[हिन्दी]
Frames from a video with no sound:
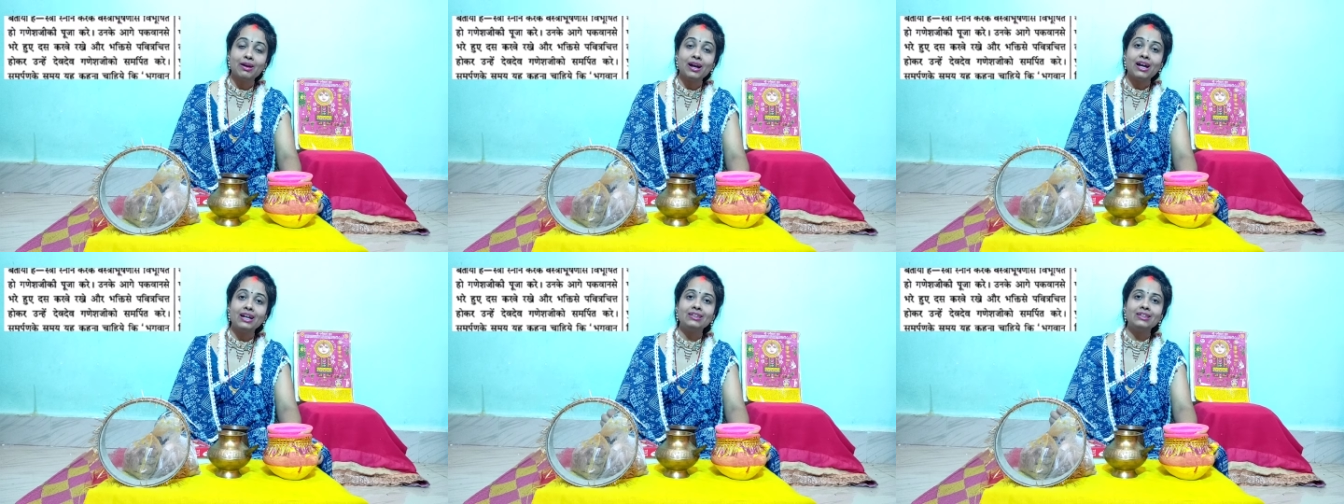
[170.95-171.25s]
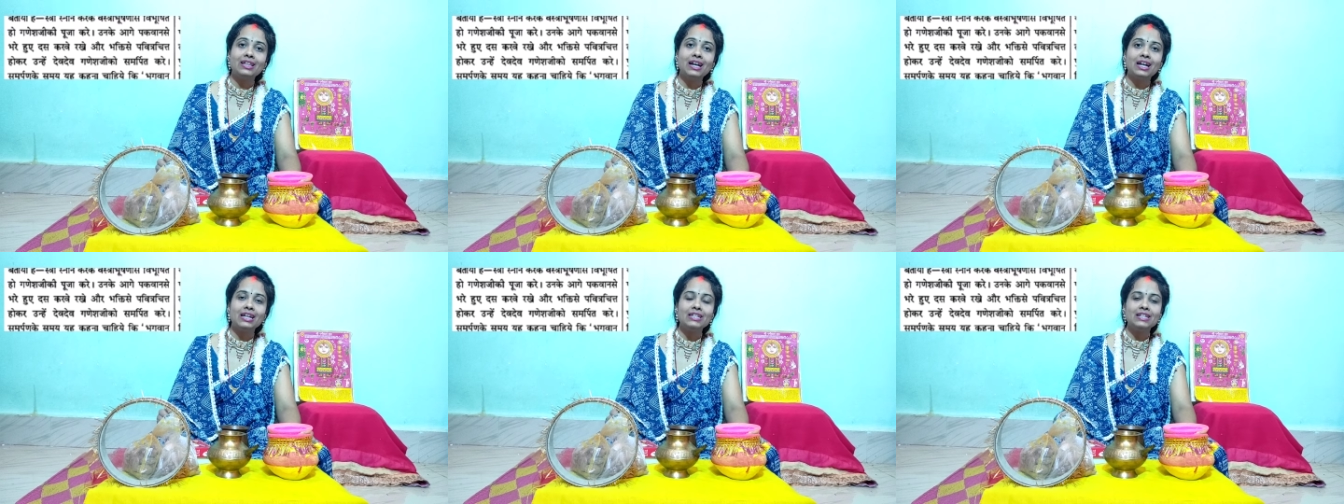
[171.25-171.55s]
बाद
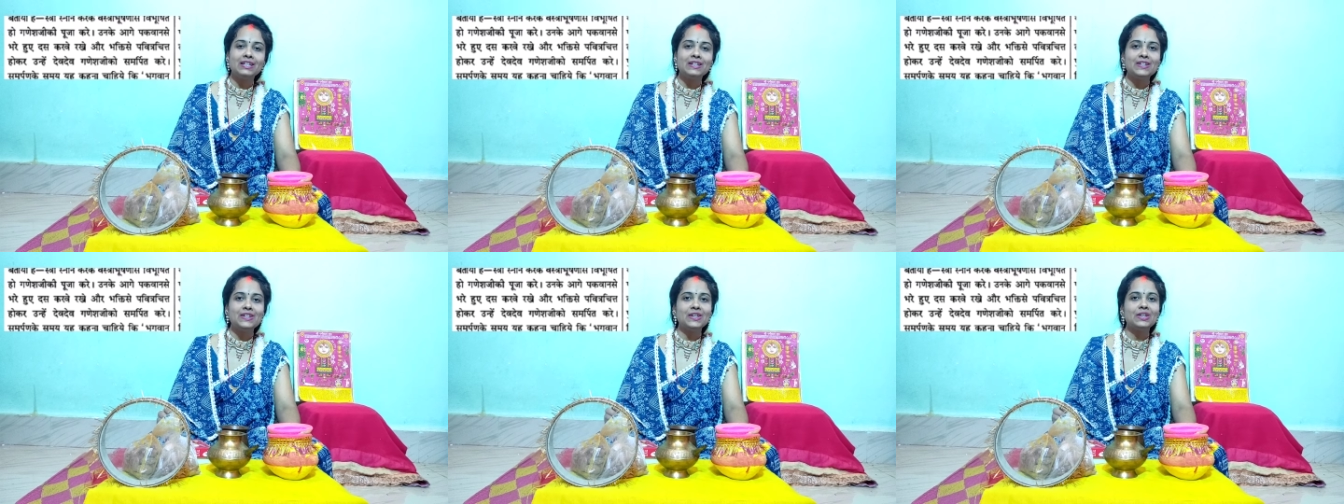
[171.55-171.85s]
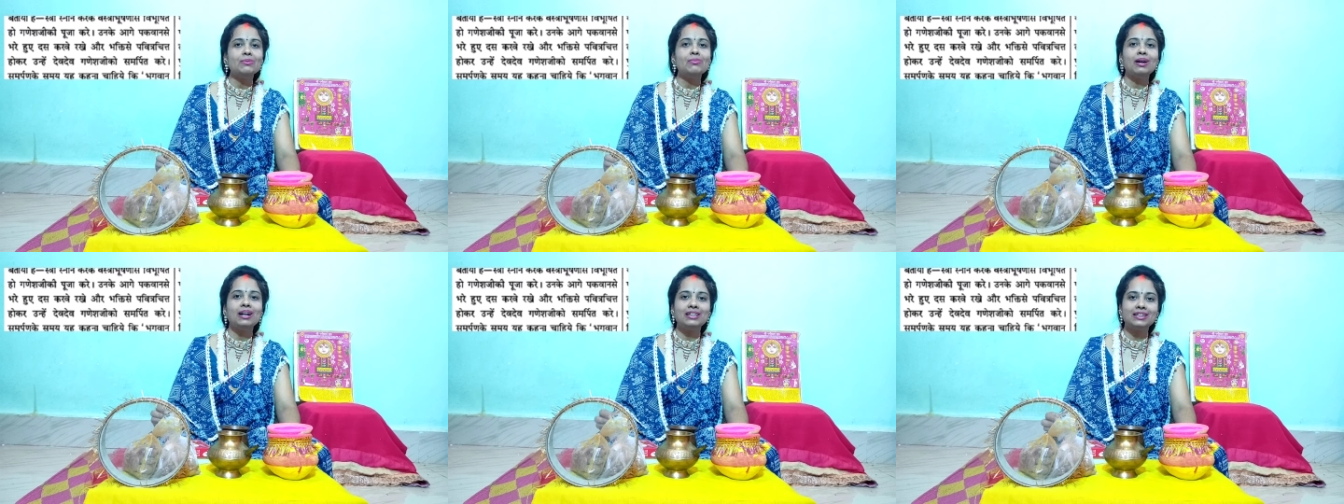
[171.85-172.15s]
दान करने
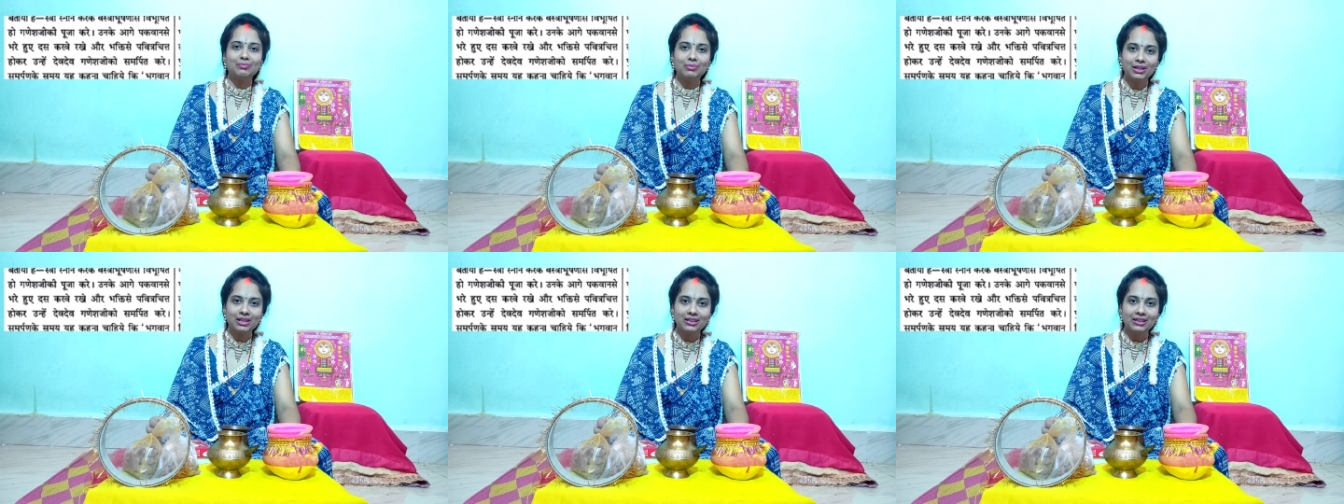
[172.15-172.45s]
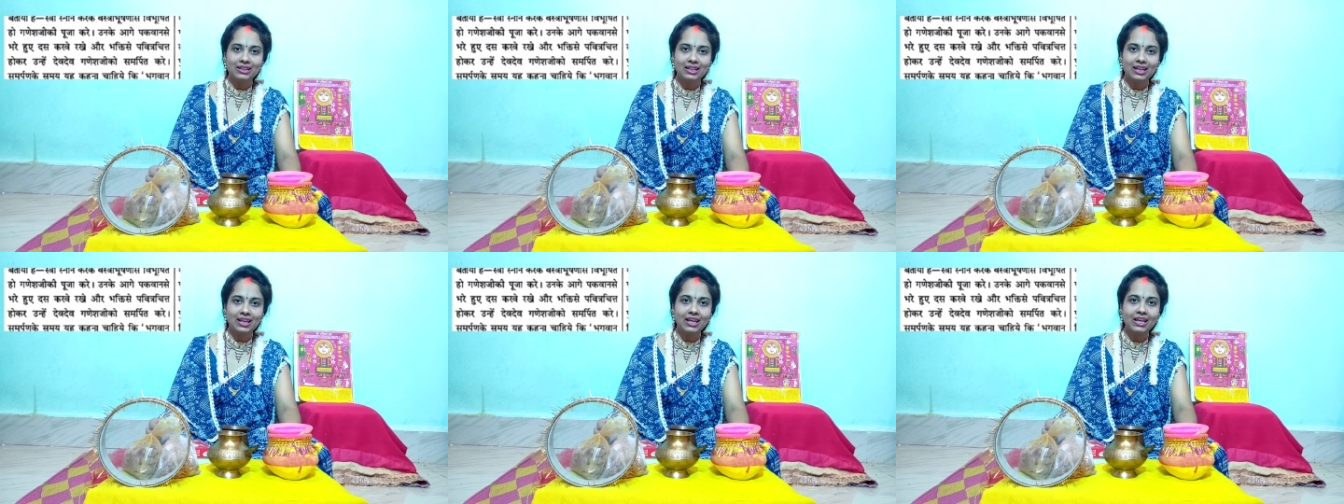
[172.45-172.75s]
की बात
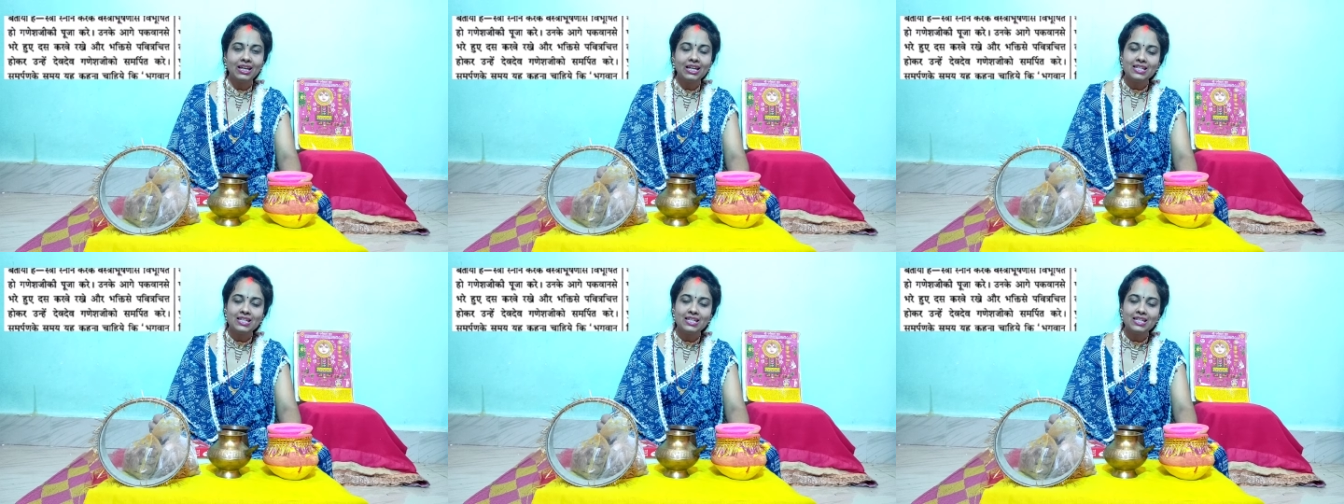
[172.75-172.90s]
मिलती है